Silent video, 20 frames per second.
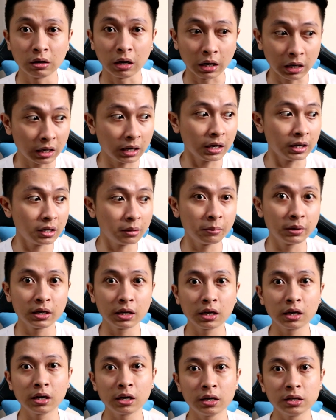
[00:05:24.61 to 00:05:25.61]
Alangan naman
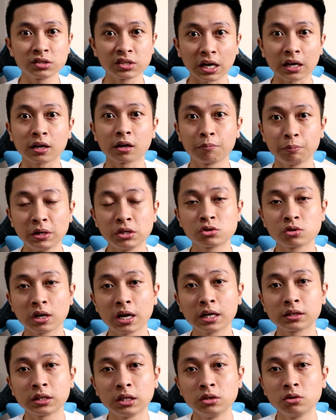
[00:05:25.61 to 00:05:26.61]
na isakripisyo
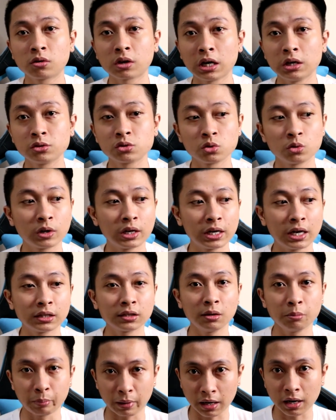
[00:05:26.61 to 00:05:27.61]
natin yung kalusugan
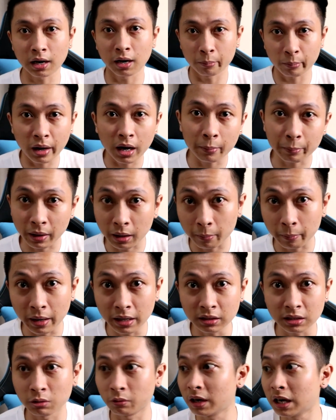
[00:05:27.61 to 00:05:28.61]
natin para lang
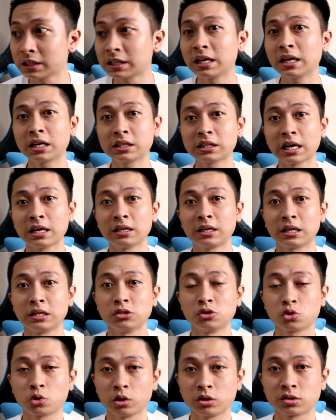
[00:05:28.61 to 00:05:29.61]
makapag-banding. Wala talaga tayong
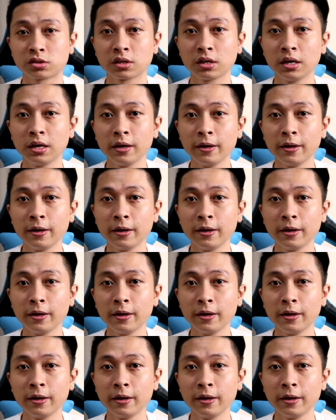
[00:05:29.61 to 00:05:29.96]
naging choice.